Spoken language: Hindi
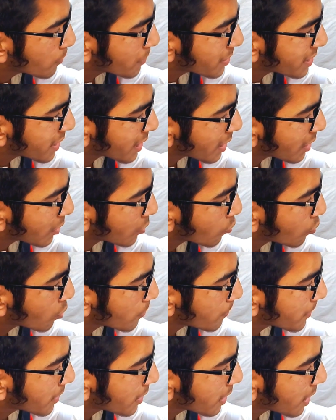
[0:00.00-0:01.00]
पे जाके टूल
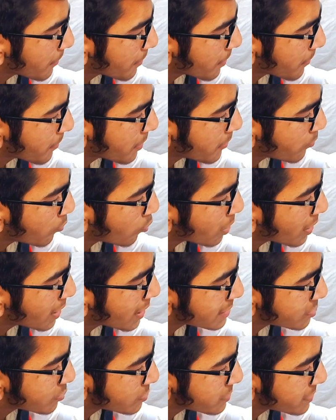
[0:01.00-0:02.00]
पे यहाँ पे अपनी बॉल का
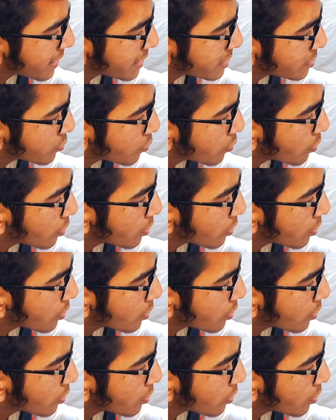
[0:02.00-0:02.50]
जो साइज़ हो